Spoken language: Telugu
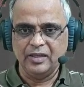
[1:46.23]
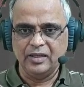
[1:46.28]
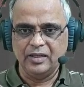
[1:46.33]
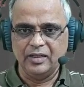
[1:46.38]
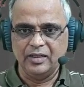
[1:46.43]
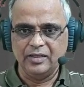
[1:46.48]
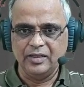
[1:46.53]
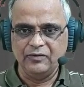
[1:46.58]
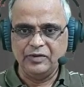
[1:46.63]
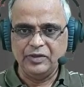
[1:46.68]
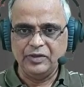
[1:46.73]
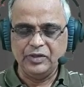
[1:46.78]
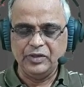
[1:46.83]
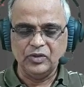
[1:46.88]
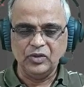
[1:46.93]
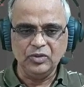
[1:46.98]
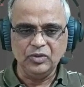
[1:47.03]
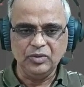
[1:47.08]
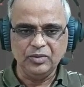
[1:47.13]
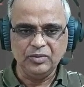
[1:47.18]
ఈ వీడియో
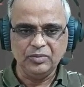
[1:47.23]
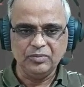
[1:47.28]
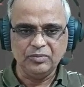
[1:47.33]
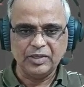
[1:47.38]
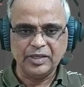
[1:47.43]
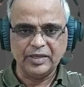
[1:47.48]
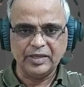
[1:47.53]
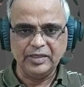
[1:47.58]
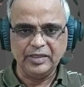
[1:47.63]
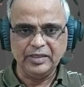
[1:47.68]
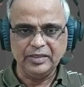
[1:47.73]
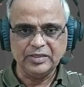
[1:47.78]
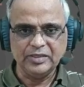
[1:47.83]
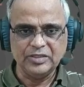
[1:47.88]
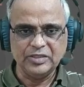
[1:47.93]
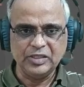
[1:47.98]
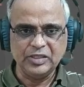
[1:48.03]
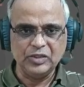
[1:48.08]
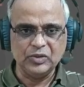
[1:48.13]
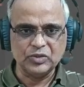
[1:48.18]
మన
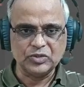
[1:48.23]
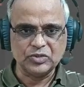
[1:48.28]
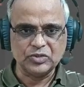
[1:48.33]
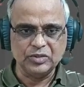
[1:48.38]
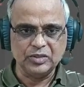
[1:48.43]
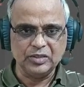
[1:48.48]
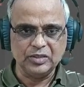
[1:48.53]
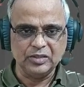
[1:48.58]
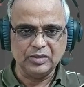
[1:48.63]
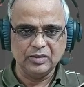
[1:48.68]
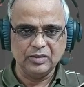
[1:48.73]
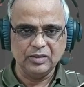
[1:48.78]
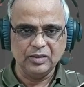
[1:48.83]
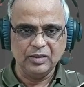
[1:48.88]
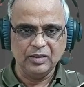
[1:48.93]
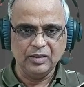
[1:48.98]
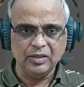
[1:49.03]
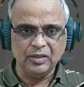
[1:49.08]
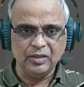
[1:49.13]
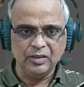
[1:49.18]
సీన్లో వస్తుంది
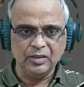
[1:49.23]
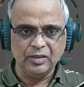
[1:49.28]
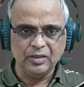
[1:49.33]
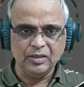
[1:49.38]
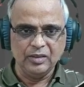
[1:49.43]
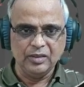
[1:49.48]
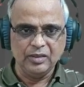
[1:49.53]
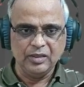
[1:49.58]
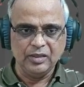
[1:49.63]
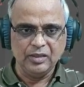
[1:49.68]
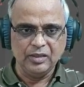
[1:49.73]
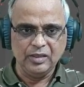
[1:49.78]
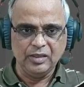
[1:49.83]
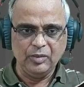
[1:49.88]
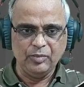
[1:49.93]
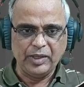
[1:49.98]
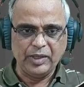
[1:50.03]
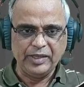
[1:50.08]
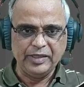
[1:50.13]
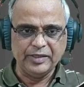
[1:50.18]
ఈ
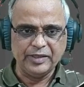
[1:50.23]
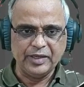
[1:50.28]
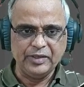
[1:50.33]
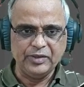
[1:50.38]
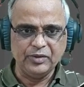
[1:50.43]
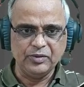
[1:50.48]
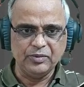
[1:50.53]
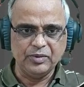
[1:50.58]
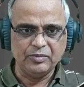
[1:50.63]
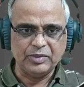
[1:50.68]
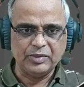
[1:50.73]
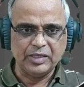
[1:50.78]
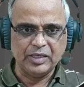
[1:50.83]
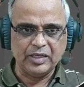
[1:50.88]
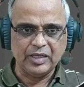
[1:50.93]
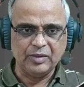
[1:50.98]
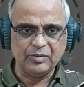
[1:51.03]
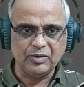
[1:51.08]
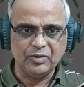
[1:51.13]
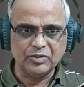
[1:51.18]
పైన రెండు మనకేం
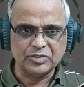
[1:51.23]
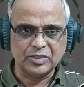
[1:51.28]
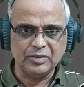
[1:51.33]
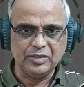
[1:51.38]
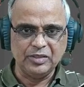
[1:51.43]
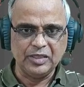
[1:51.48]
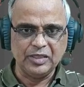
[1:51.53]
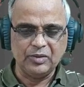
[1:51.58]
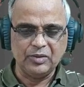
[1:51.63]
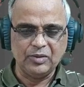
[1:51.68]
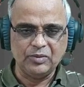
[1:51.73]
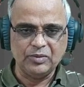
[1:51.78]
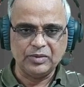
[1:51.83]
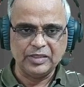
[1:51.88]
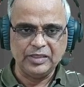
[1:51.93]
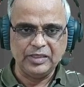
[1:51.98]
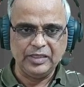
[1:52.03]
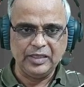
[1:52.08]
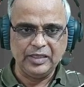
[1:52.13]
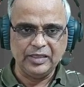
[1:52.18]
అవసరం లేదు కాబట్టి
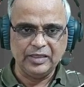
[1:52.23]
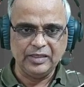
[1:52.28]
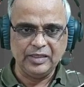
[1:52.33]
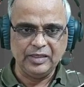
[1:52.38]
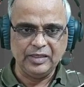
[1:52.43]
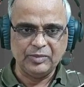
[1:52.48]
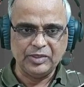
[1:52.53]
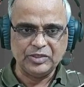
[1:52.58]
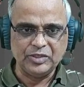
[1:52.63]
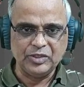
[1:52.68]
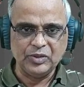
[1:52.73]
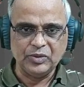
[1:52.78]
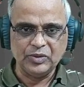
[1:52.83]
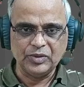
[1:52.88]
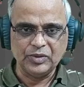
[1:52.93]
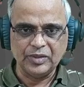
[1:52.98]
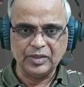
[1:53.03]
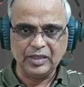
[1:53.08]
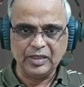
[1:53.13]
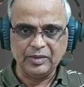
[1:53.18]
ఈ మధ్యలో
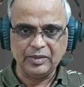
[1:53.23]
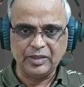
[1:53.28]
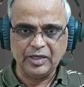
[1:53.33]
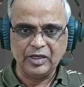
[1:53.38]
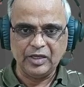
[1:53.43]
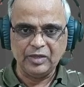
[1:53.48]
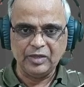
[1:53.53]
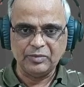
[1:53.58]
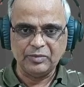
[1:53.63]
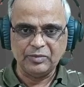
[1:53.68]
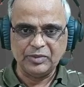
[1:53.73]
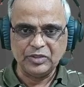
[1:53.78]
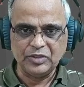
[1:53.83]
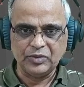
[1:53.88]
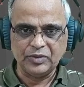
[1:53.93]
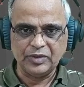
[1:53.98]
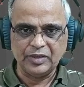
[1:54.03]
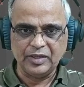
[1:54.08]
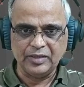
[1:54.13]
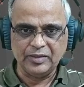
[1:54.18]
ఈ రెండింటి మధ్యలో
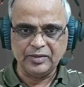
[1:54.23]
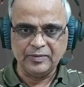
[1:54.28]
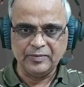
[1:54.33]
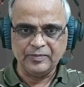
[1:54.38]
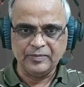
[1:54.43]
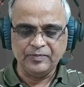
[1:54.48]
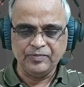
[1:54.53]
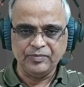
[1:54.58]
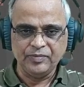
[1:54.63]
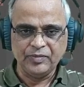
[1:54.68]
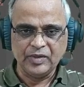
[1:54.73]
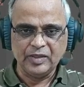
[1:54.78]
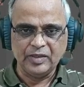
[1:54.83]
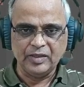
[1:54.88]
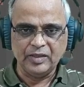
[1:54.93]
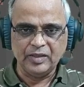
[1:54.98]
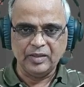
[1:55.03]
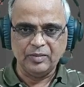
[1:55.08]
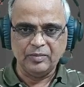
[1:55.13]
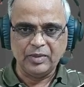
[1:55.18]
ఉన్న
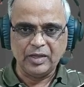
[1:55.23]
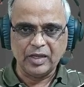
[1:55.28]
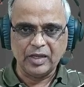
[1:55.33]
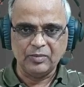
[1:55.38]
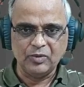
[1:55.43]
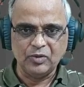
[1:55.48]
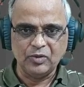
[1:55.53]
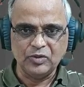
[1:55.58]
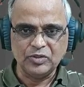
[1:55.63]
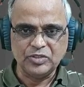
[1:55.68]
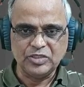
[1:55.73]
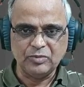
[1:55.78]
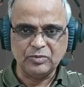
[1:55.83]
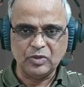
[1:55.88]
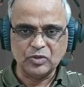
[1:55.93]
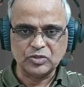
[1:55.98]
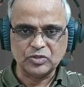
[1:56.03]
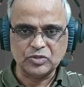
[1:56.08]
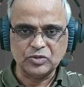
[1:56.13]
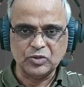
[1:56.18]
భాగంలో వచ్చి
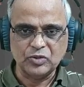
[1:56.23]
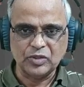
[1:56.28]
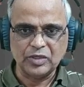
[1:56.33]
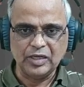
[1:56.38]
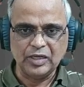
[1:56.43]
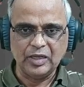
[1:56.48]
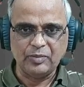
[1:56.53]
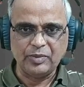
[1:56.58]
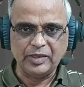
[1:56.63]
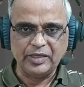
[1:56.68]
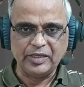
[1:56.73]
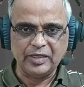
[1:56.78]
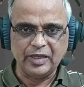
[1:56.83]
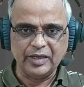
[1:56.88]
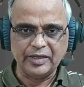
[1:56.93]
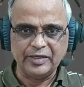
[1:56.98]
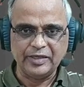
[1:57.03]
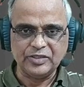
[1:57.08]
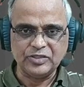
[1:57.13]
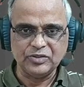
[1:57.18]
మౌస్ నొక్కి ఇలా పైకి
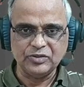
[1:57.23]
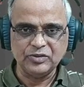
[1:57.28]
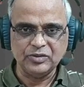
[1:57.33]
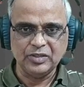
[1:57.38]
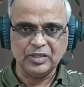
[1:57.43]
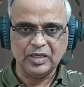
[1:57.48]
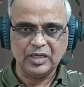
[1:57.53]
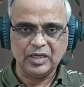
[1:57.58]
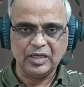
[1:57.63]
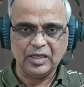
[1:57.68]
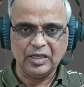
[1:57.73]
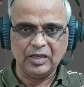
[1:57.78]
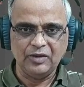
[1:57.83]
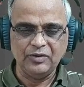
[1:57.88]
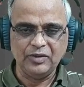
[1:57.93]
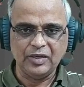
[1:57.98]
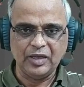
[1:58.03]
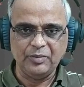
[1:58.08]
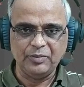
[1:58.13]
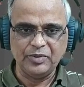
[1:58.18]
లాగేయచ్చు అవి
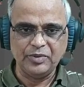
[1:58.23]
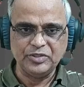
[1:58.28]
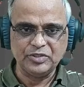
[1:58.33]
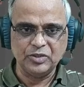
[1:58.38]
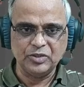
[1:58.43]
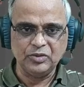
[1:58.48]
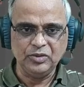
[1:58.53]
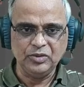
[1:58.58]
కనిపించవు